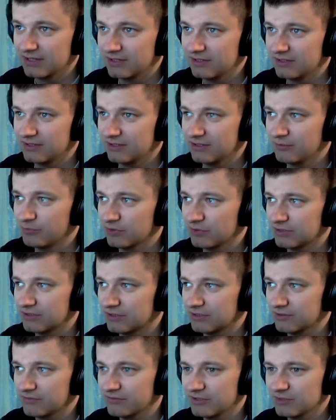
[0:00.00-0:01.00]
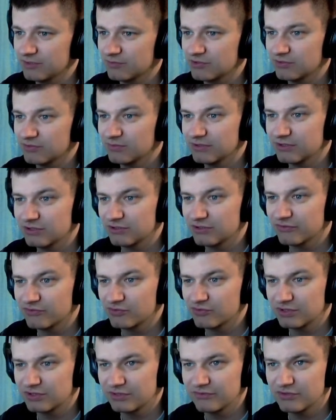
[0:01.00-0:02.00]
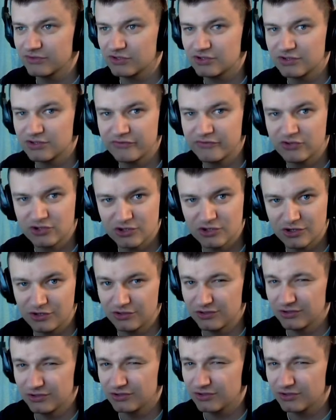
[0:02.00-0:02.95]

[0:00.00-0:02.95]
E, I postanowiłem, że będę to wrzucał właśnie w środy.